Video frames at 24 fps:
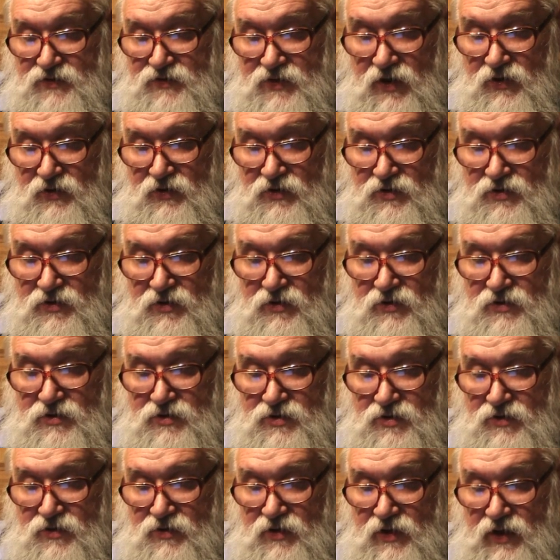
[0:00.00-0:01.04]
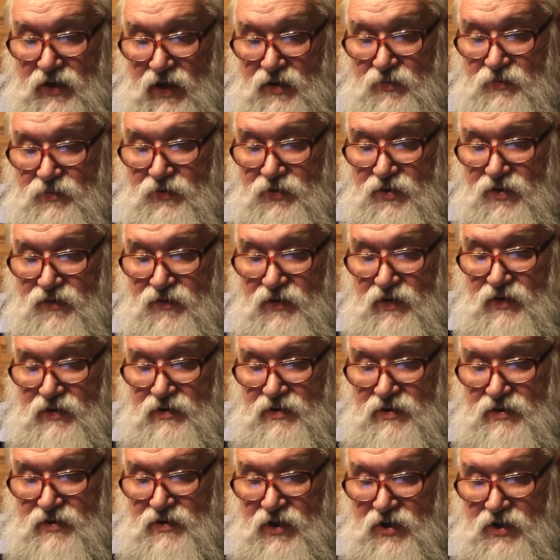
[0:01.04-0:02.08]
С какой скоростью и как будет
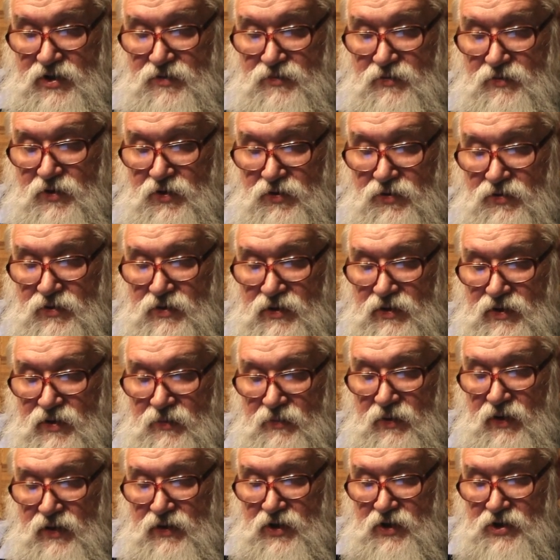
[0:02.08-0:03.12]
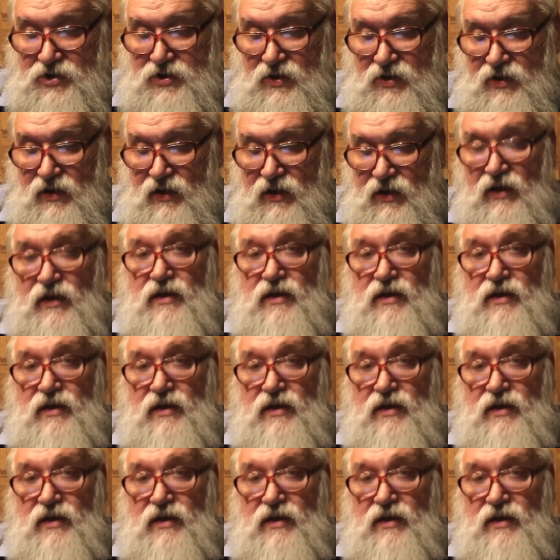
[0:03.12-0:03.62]
двигаться, скажем, круглый набалдашник